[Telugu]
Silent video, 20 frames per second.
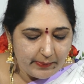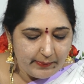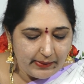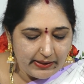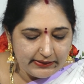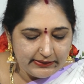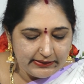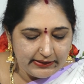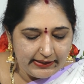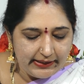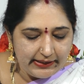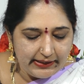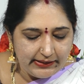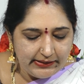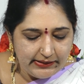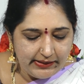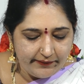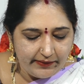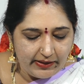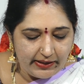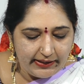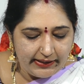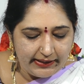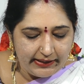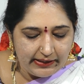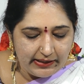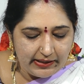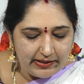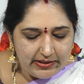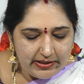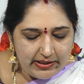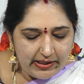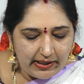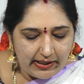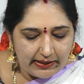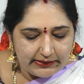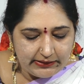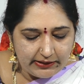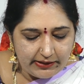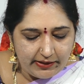భర్త ఎలాంటి వాడైనా
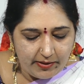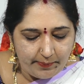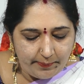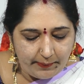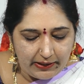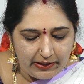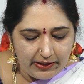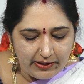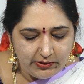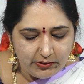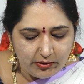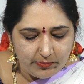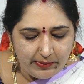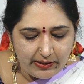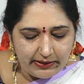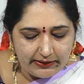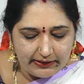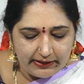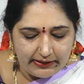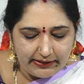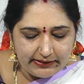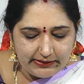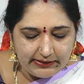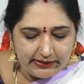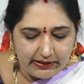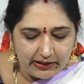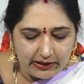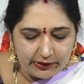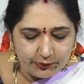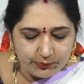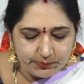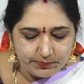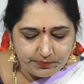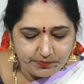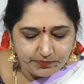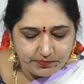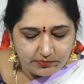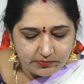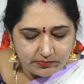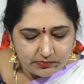అతడిని పళ్ళెత్తు మాట అనేది కాదు
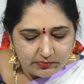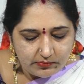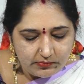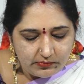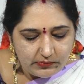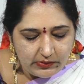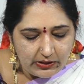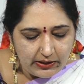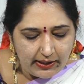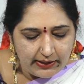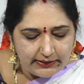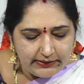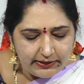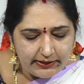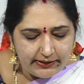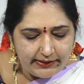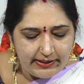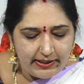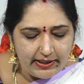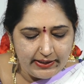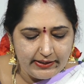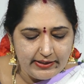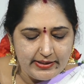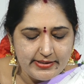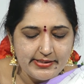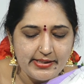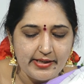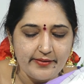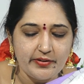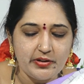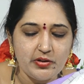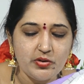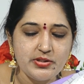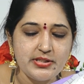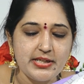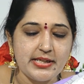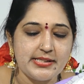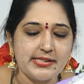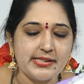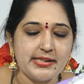అతడికి అన్ని సేవలు
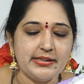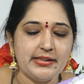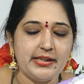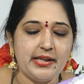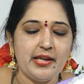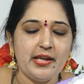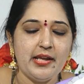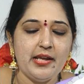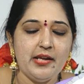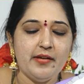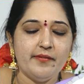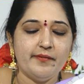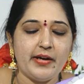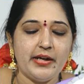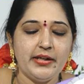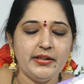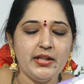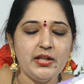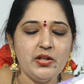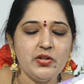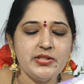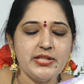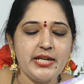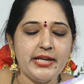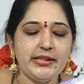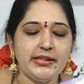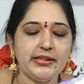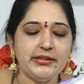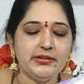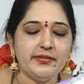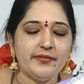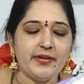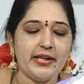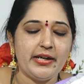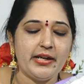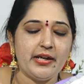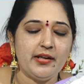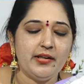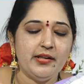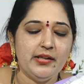చేసేది వంటలు చేయటం
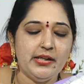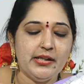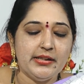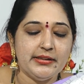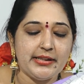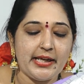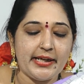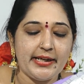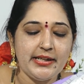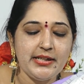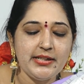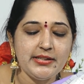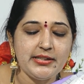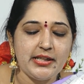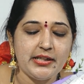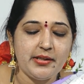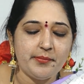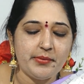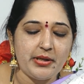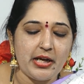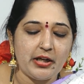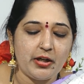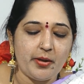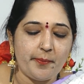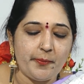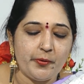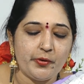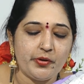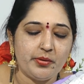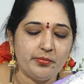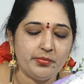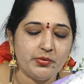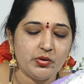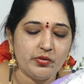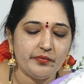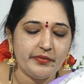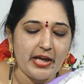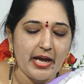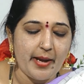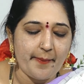ద్వారా తగిన ధనం రాకపోవడంతో
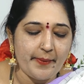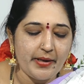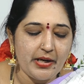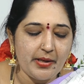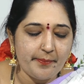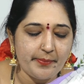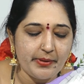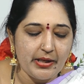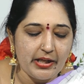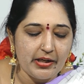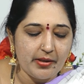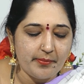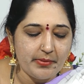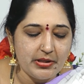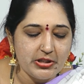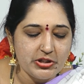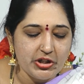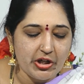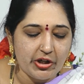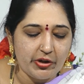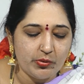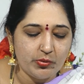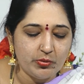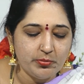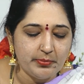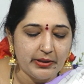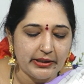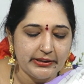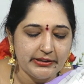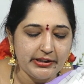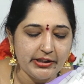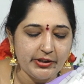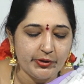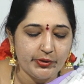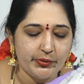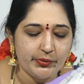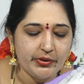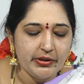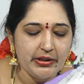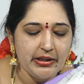వ్యాపారం ప్రారంభించాడు
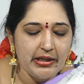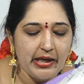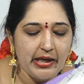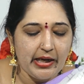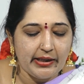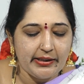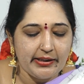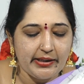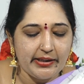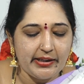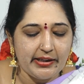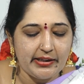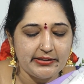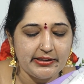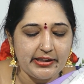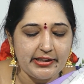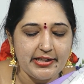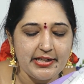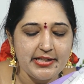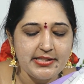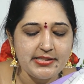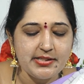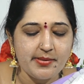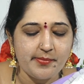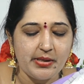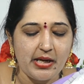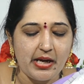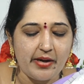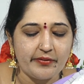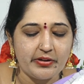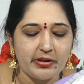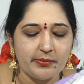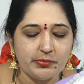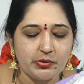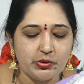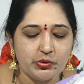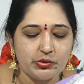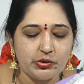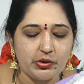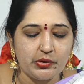మందరుడు అక్కడ ధన నష్టం
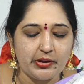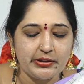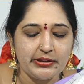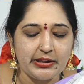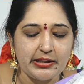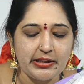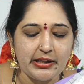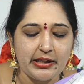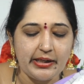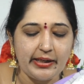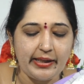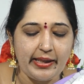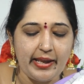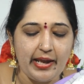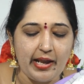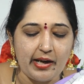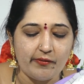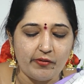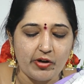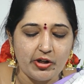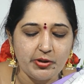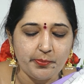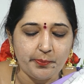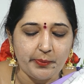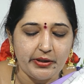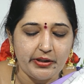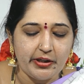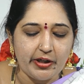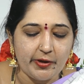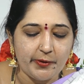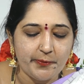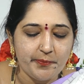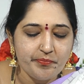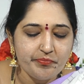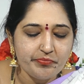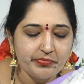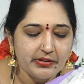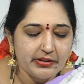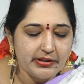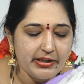రావడంతో దొంగతనానికి అలవాటు పడ్డాడు
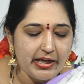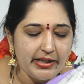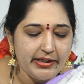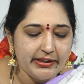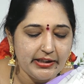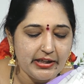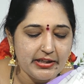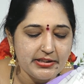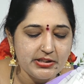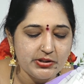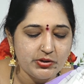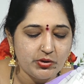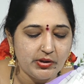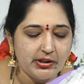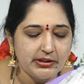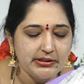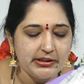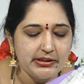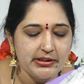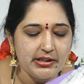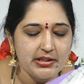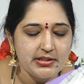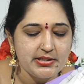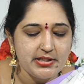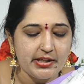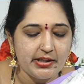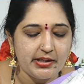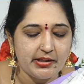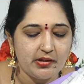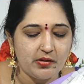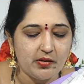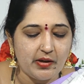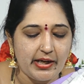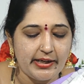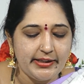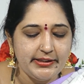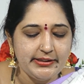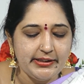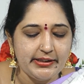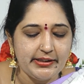దారి కాచి దొంగతనాలు చేయడంలో
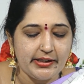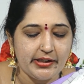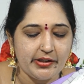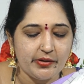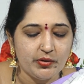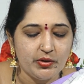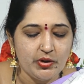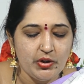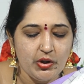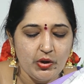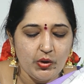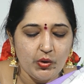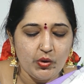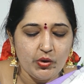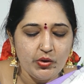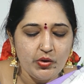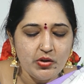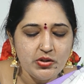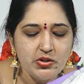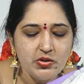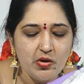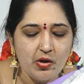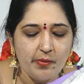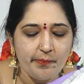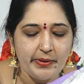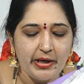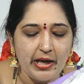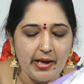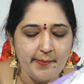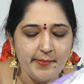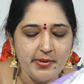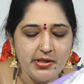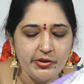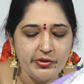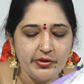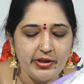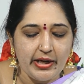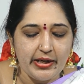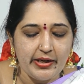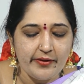ఆరితేరాడు ఓ రోజు ఓ
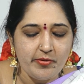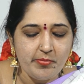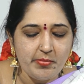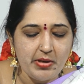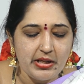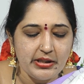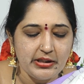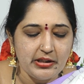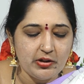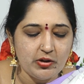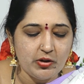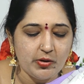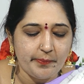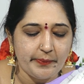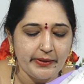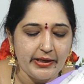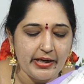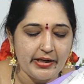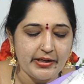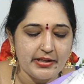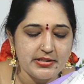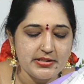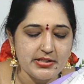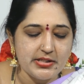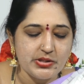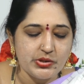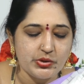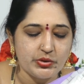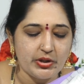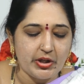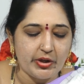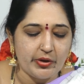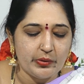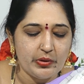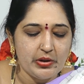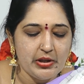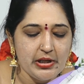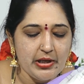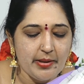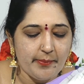బ్రాహ్మణుడు అడవి మార్గంలో ప్రయాణం చేస్తున్నాడు
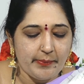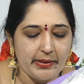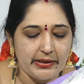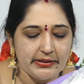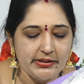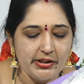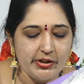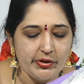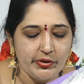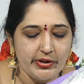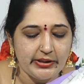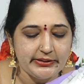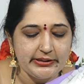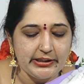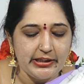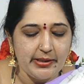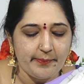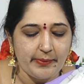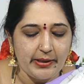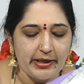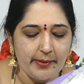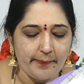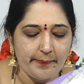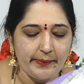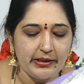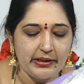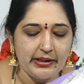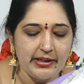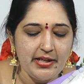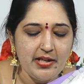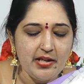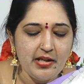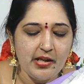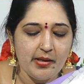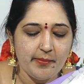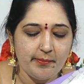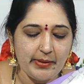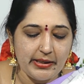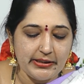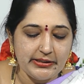మందరుడు అతన్ని భయపెట్టి
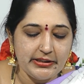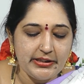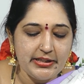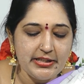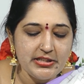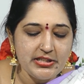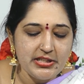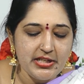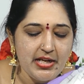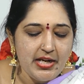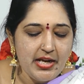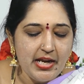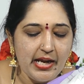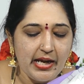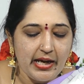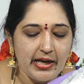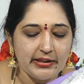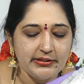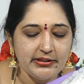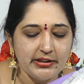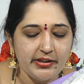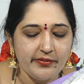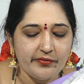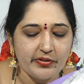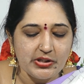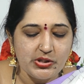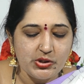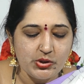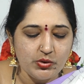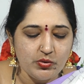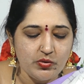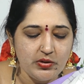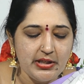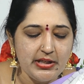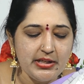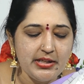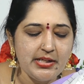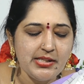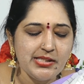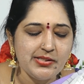బెదిరించి అతడి
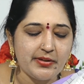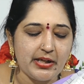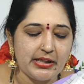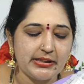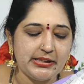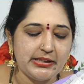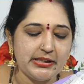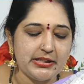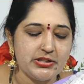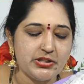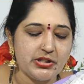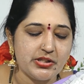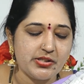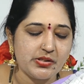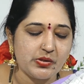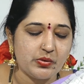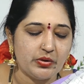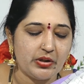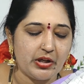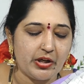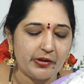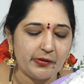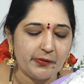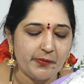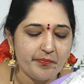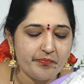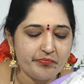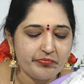వస్తువులన్నీ స్వాధీనం చేసుకున్నాడు